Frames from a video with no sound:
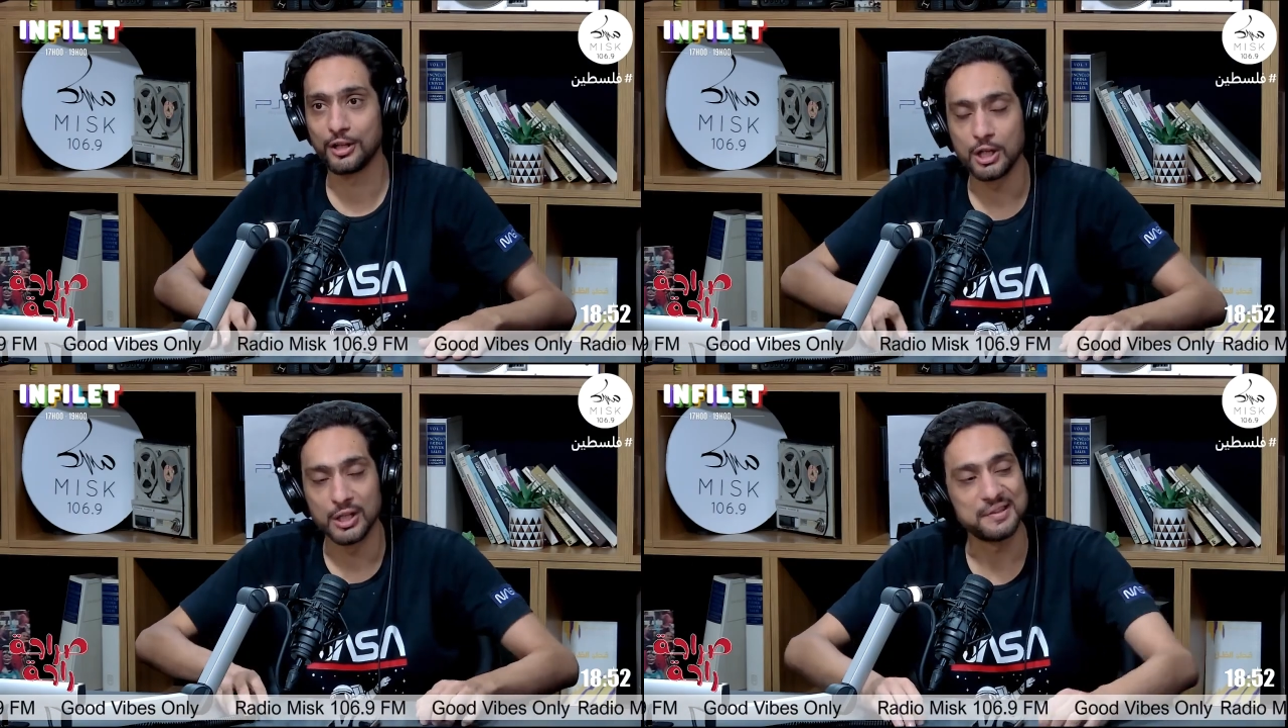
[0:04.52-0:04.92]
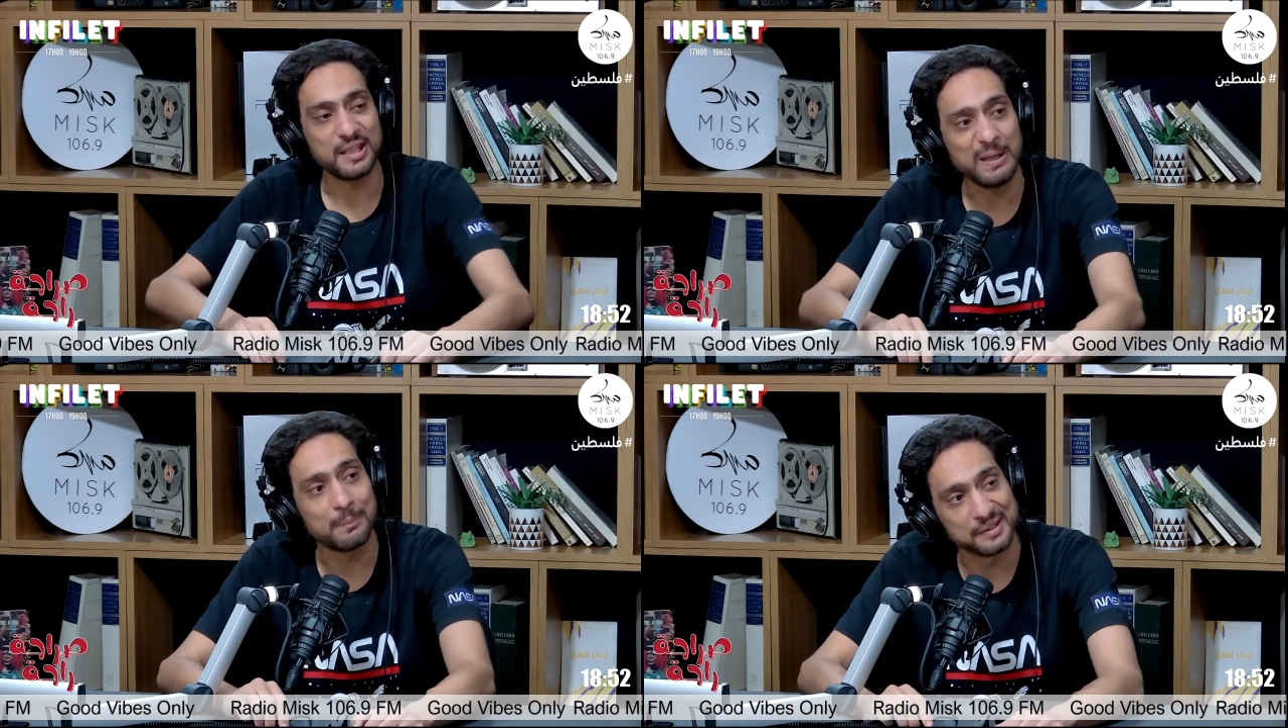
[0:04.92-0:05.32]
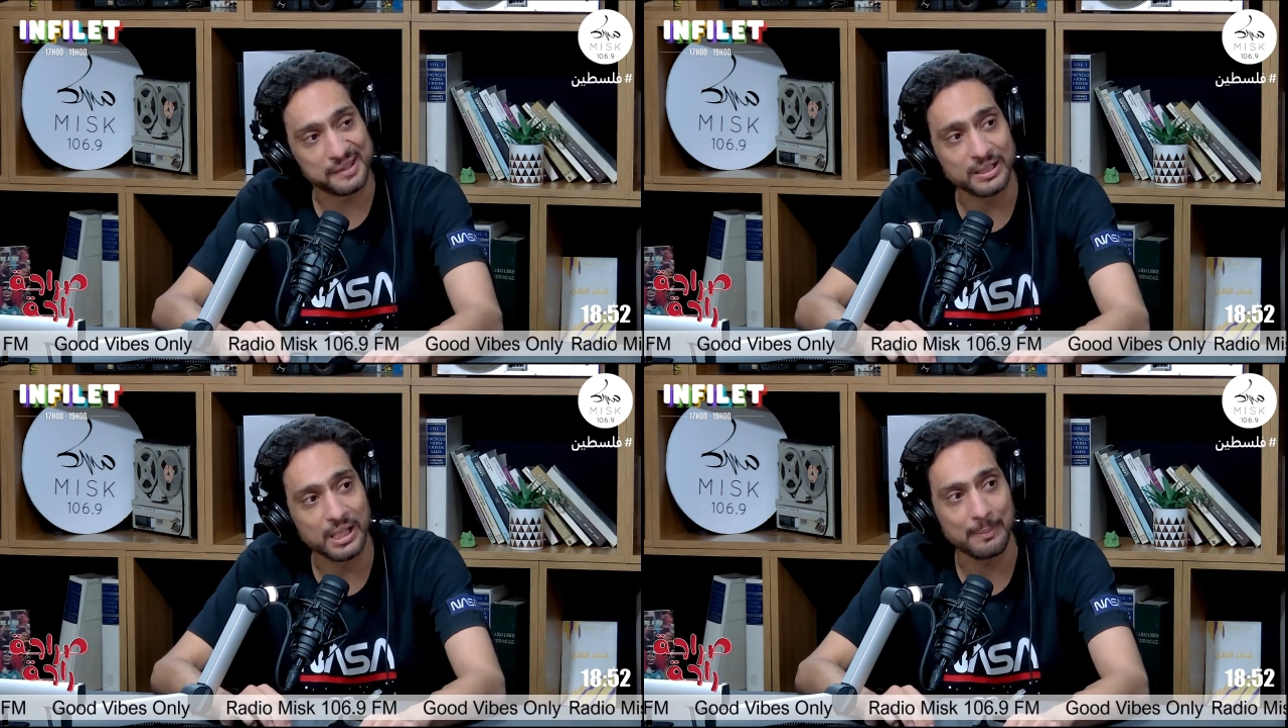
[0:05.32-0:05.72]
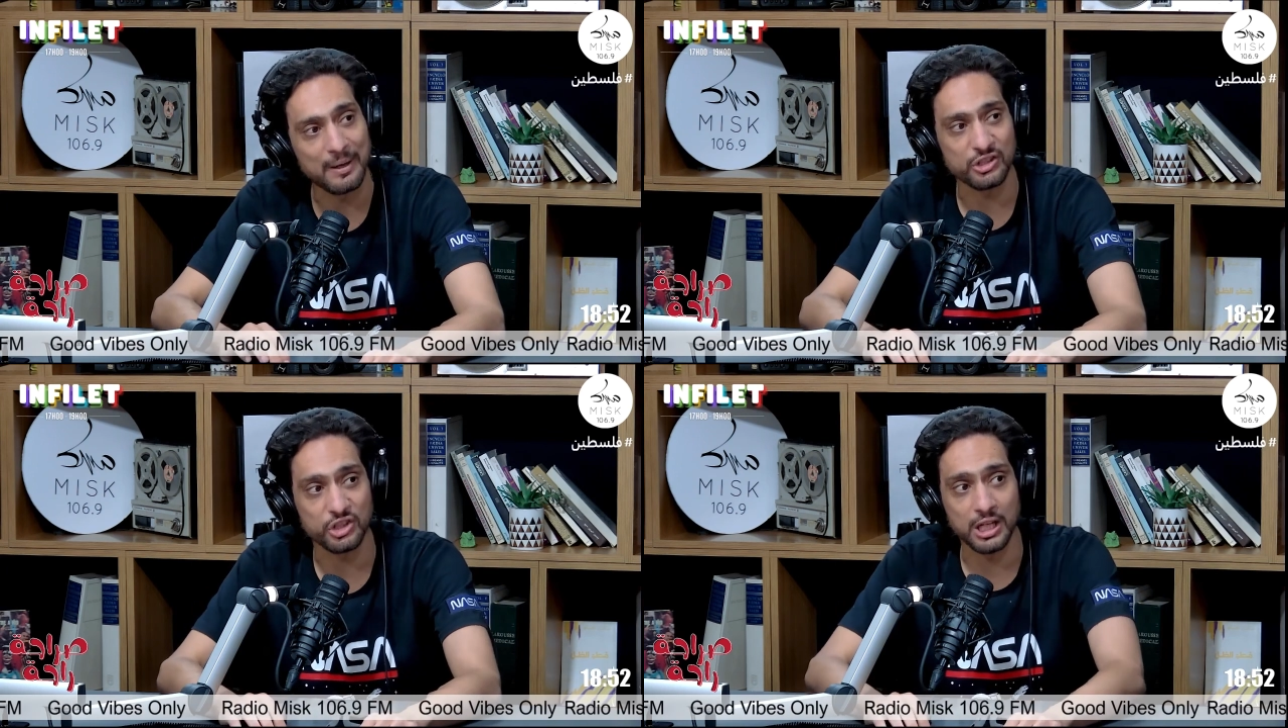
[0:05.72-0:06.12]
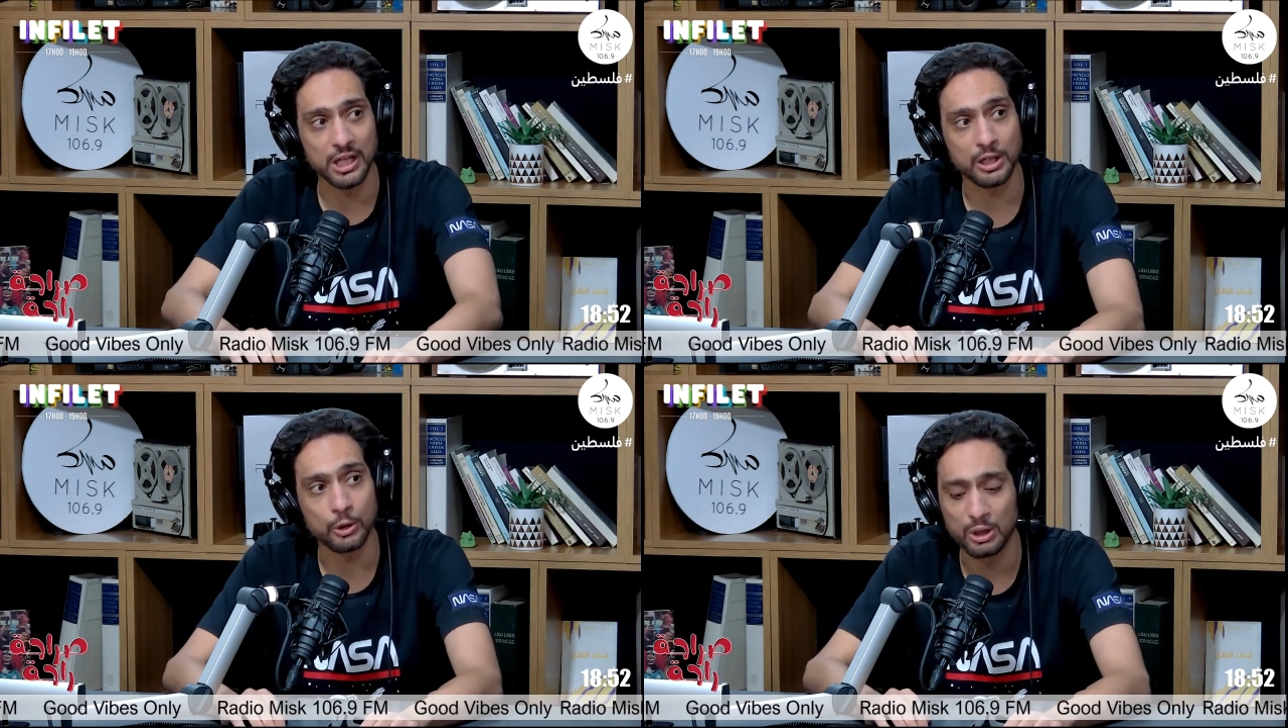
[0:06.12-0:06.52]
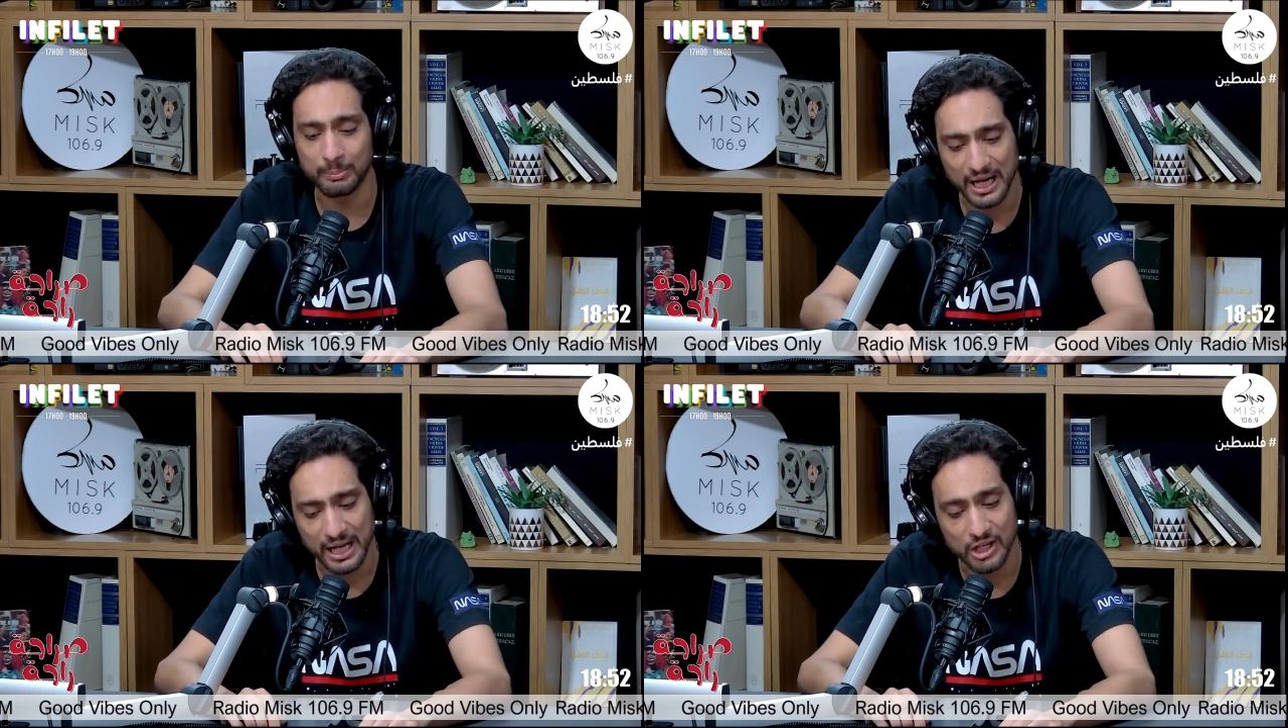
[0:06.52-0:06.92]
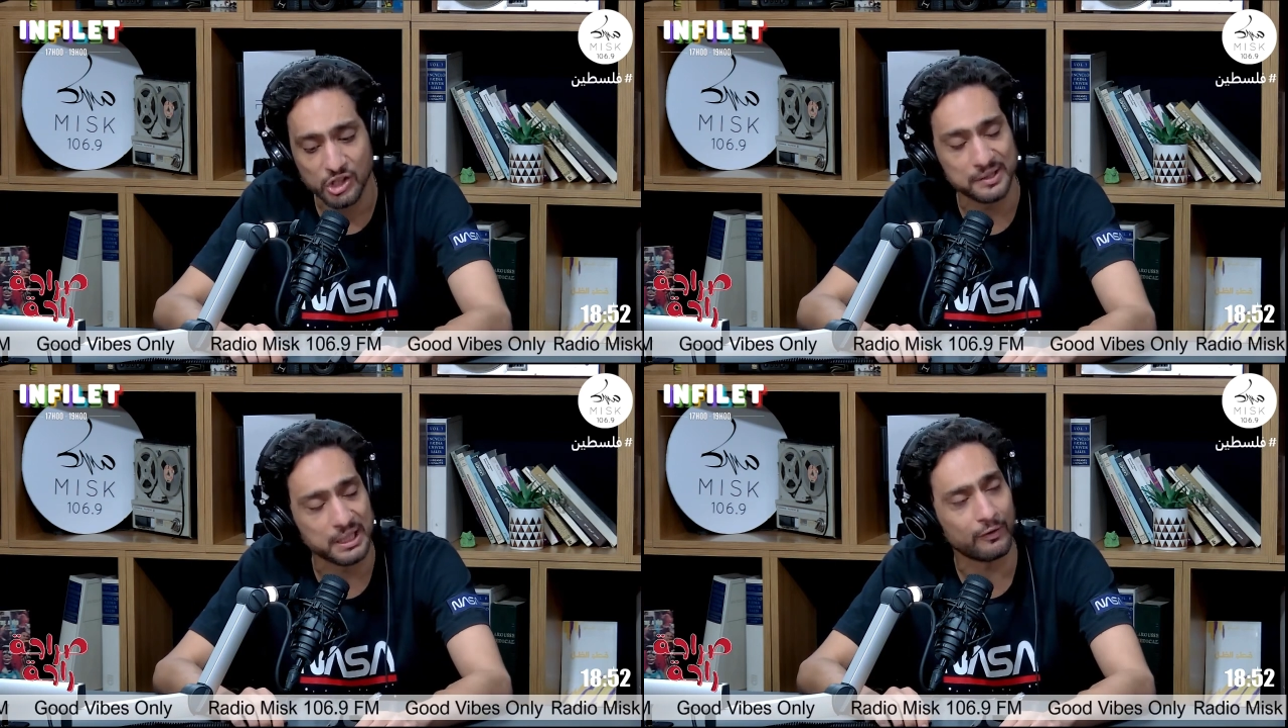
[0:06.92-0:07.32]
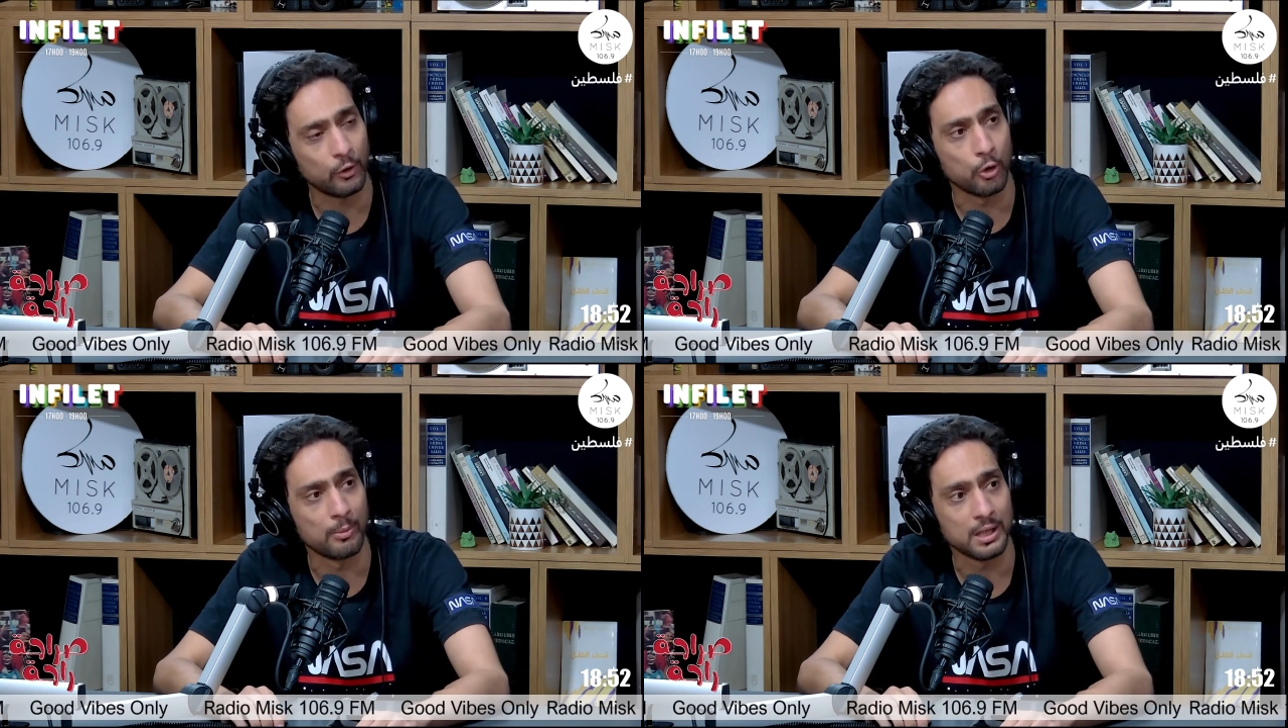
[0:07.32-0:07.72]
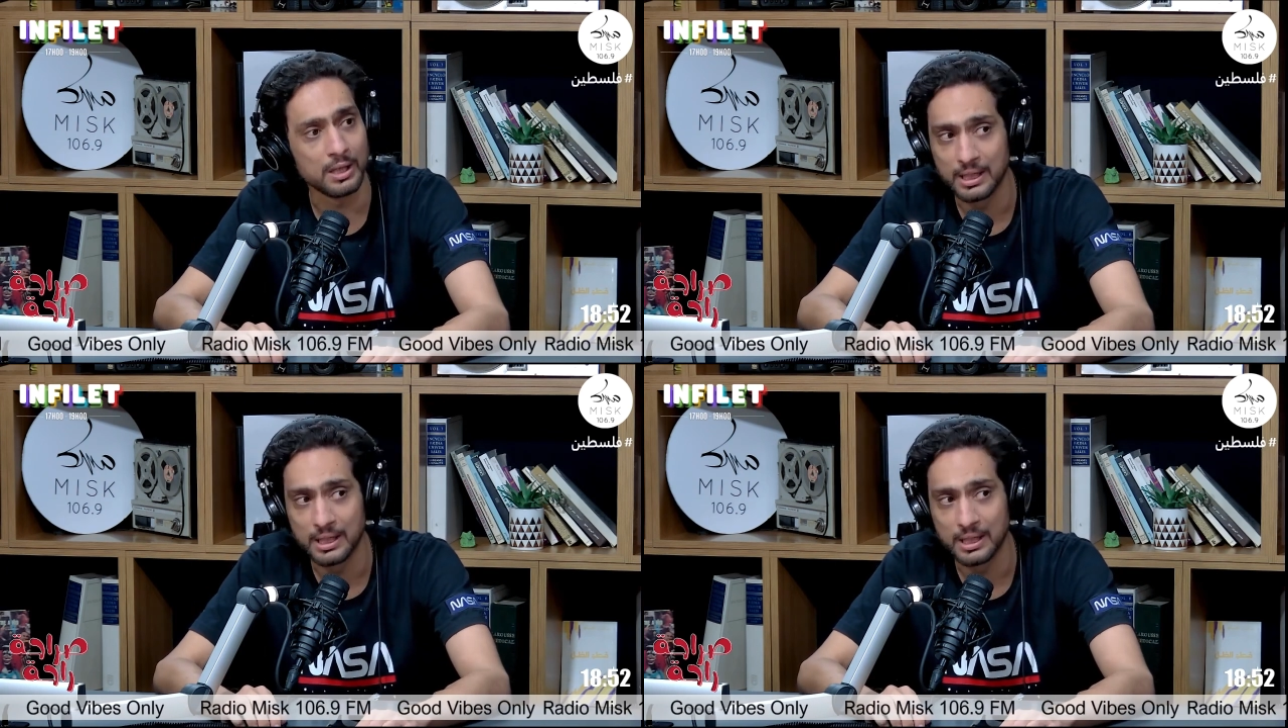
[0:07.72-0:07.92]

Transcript: صعيب نصدق مع الجيران انه البراكاج اللي صار في الحومه